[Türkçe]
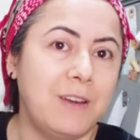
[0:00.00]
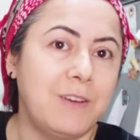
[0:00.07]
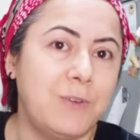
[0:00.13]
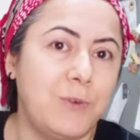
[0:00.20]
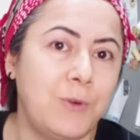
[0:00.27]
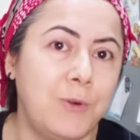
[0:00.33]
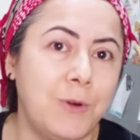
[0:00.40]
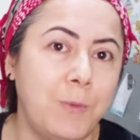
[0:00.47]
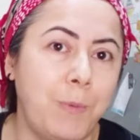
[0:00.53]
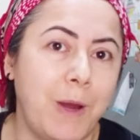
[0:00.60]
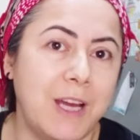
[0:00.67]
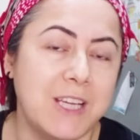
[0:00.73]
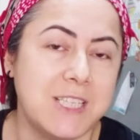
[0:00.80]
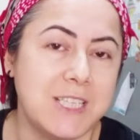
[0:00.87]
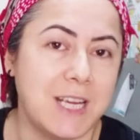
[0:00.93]
Hop
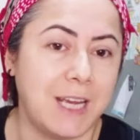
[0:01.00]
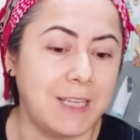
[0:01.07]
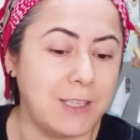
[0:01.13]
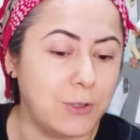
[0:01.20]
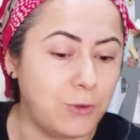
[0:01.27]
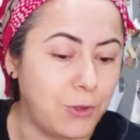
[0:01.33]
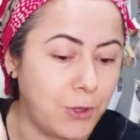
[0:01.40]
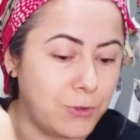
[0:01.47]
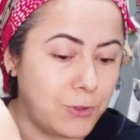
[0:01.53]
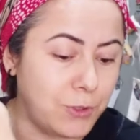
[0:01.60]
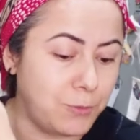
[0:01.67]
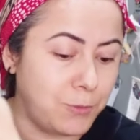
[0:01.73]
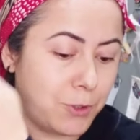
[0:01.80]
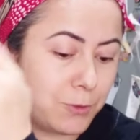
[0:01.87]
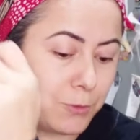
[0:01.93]
aşağı ineyim. Döndürüm
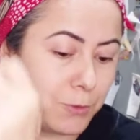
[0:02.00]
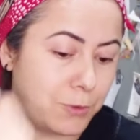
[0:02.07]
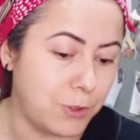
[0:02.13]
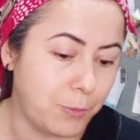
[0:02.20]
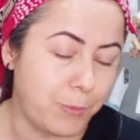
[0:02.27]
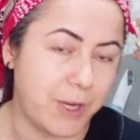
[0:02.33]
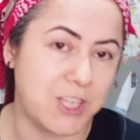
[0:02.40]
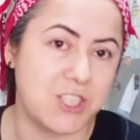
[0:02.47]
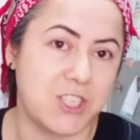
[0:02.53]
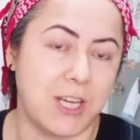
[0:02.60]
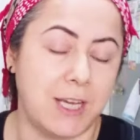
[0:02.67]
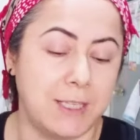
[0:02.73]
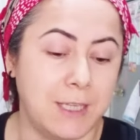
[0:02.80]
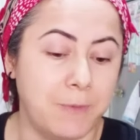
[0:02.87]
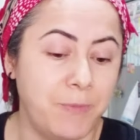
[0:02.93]
döndürüm hop aşağı
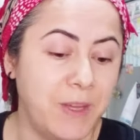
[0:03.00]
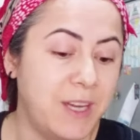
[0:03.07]
ineyim.